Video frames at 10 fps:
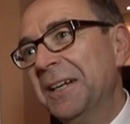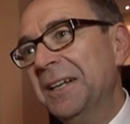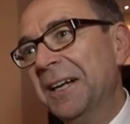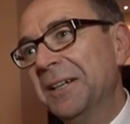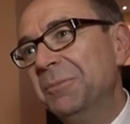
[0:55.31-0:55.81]

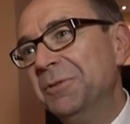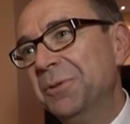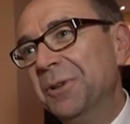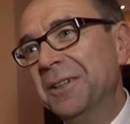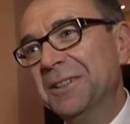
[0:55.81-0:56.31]
lange
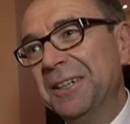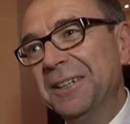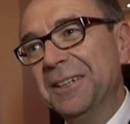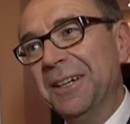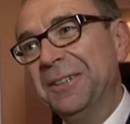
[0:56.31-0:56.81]
bevor Dinge
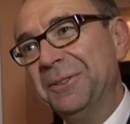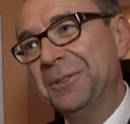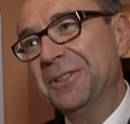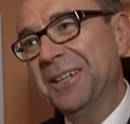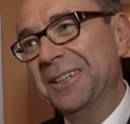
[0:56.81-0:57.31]
in Eis
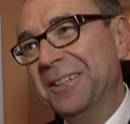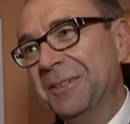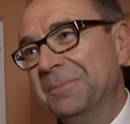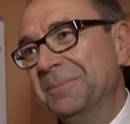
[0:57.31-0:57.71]
und Stahl gehen.